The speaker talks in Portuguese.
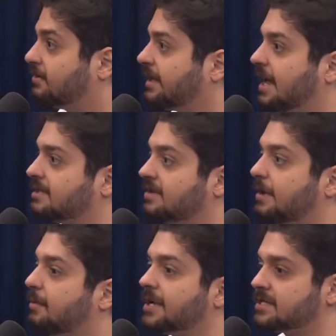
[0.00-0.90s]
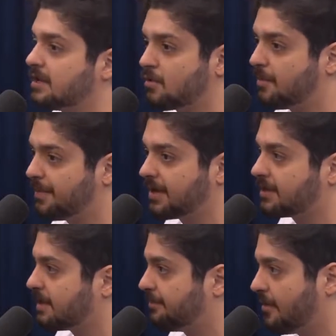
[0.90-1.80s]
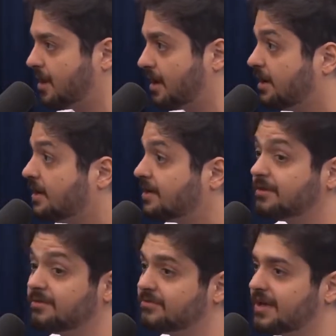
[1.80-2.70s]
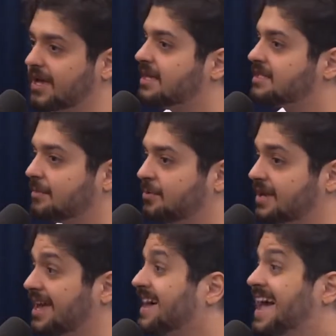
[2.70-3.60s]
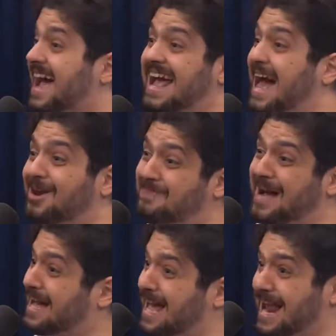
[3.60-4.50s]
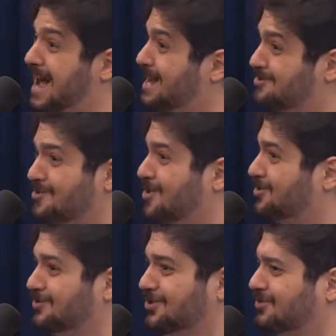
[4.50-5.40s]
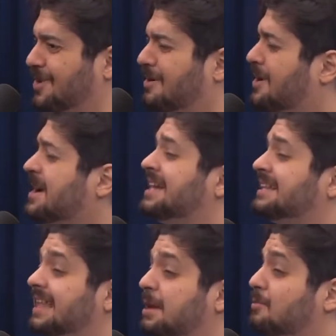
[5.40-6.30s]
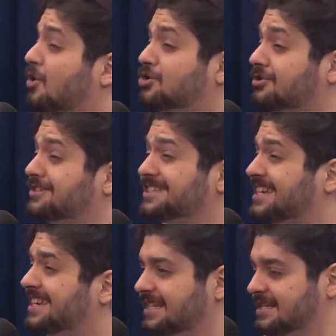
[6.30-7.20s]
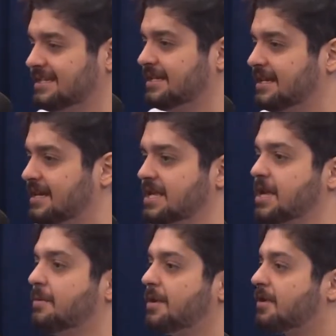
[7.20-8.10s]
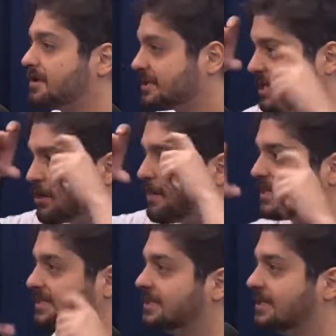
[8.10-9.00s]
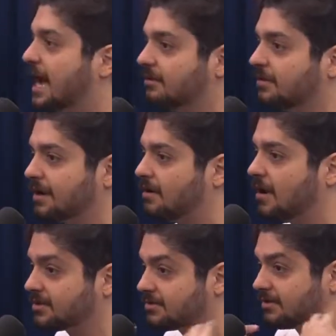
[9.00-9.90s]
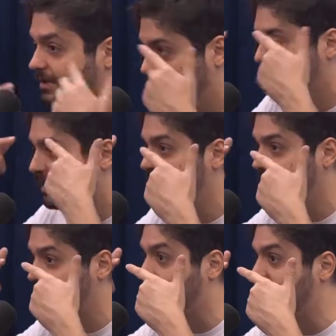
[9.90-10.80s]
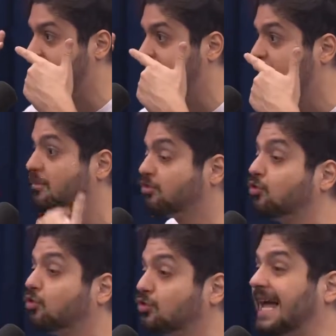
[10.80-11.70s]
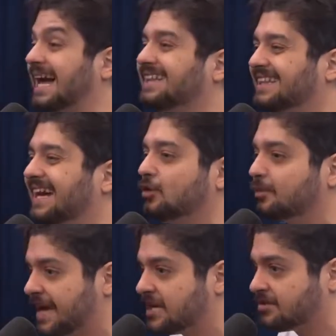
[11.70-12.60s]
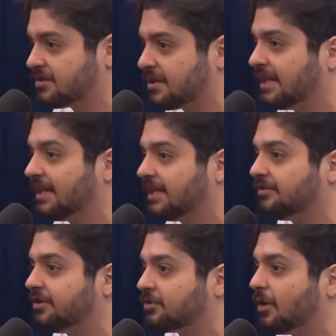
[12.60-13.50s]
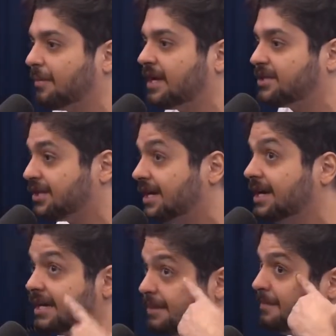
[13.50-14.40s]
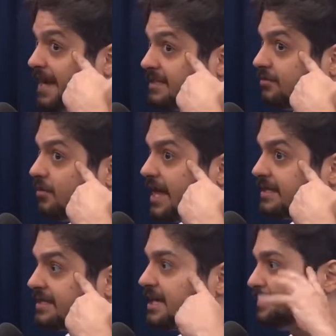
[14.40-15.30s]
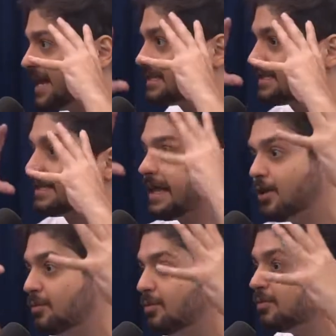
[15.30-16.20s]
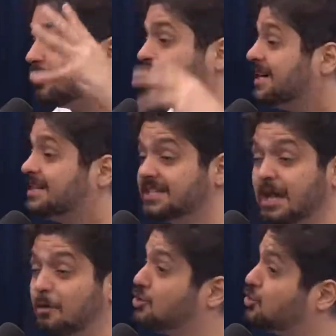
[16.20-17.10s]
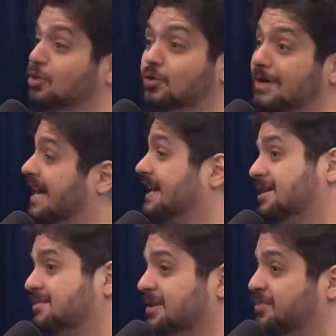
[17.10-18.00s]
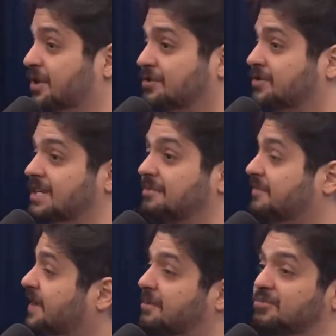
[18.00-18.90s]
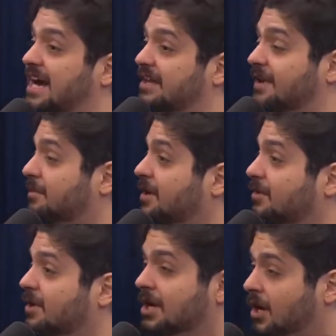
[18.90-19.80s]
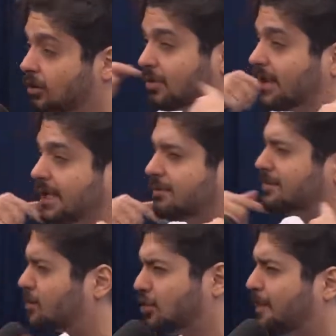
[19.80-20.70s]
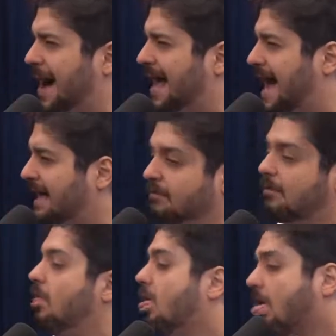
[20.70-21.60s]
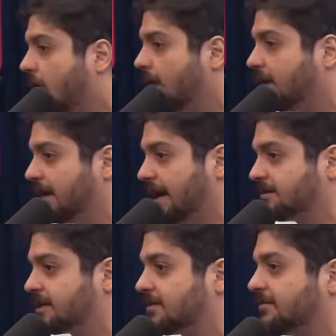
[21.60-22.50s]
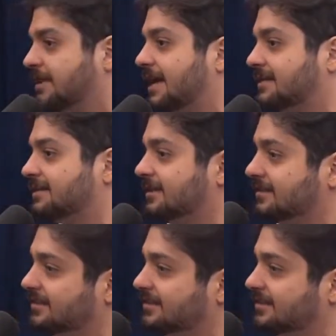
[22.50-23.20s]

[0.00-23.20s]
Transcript: tem. Você vê o brasileiro comprando essa porra? Não vê. Sabe por quê? É caro pra caralho um óculos virtual. Tem motion sickness, que é um negócio que você começa a andar com o negócio e você começa a ver como tu não tá andando mesmo, você só tá andando virtualmente, e mas no headset parece que você tá no mundo, te dá um enjoo do caramba, porque o seu cérebro fica bugado, fala, mano, eu tô andando, mas eu tô parado. É isso que acontece, né?